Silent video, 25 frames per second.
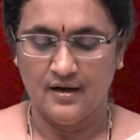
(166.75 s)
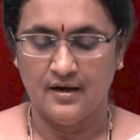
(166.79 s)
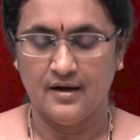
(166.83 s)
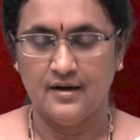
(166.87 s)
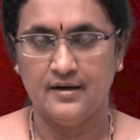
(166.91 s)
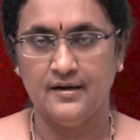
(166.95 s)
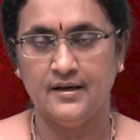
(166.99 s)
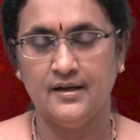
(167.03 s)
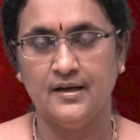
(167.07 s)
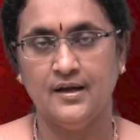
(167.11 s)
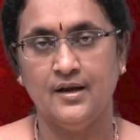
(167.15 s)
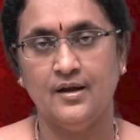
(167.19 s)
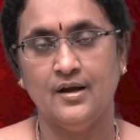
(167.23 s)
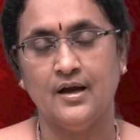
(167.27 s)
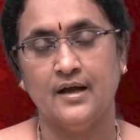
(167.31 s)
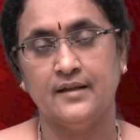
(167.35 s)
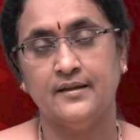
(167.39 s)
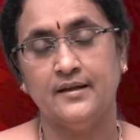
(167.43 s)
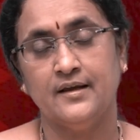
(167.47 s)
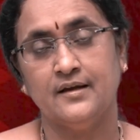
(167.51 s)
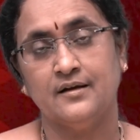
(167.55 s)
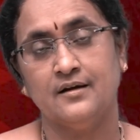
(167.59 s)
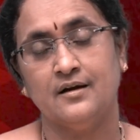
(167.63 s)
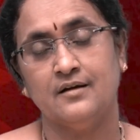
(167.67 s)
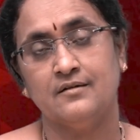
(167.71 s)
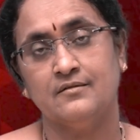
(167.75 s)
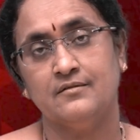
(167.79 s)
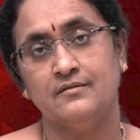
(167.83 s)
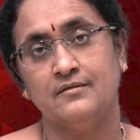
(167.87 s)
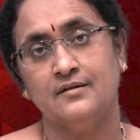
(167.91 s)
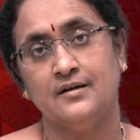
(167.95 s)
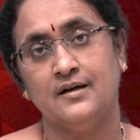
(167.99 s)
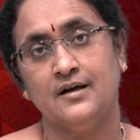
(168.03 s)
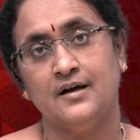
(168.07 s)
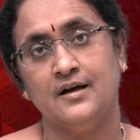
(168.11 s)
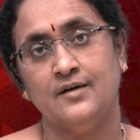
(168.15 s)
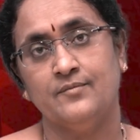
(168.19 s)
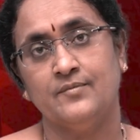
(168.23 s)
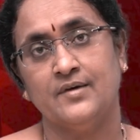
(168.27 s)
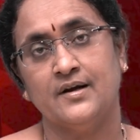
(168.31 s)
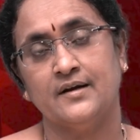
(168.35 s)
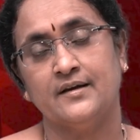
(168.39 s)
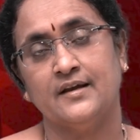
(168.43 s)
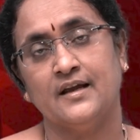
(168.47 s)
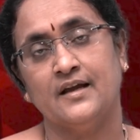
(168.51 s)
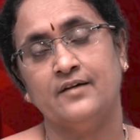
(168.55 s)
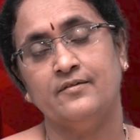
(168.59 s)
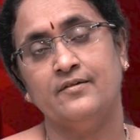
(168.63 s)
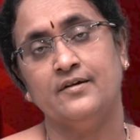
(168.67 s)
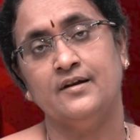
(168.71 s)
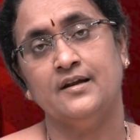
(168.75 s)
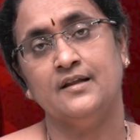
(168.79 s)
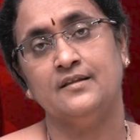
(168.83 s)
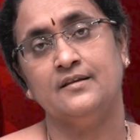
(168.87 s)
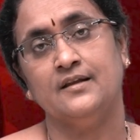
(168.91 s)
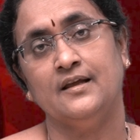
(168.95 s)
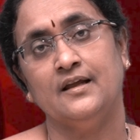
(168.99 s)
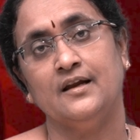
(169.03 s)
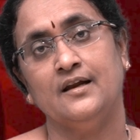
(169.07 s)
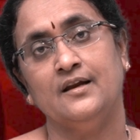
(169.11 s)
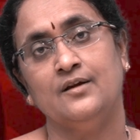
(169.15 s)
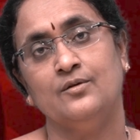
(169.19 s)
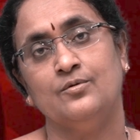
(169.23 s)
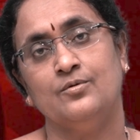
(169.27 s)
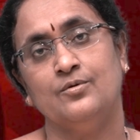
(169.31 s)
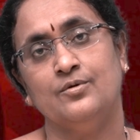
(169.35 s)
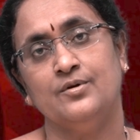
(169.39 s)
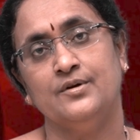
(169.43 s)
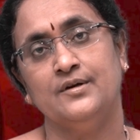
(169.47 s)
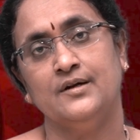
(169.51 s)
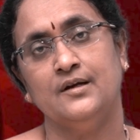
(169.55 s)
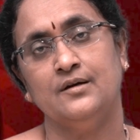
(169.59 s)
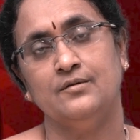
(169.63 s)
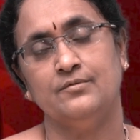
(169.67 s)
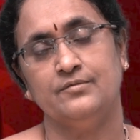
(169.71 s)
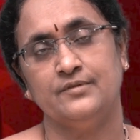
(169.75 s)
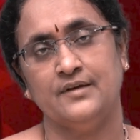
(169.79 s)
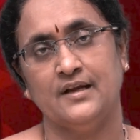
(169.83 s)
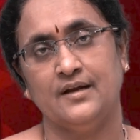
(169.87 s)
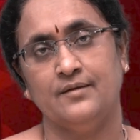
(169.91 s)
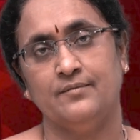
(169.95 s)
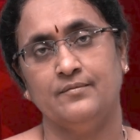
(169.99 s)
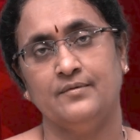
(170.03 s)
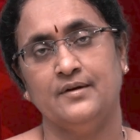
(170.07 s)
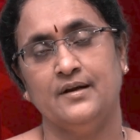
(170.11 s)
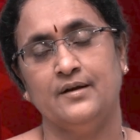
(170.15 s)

అంటే అదే కాకుండా మనకి ఏమైనా తీరాని కోరికలు ఉంటాయి